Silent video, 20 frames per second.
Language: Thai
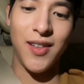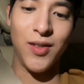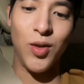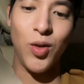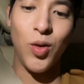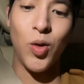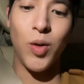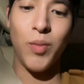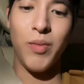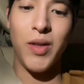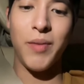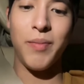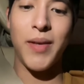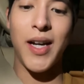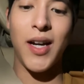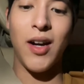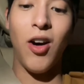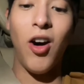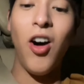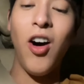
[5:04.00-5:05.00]
คิดถึงทุกคน
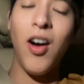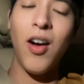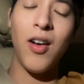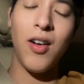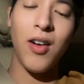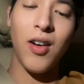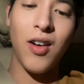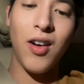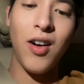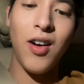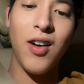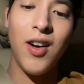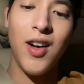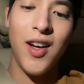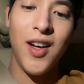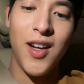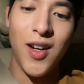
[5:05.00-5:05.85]
มากๆ อ๋อแล้วก็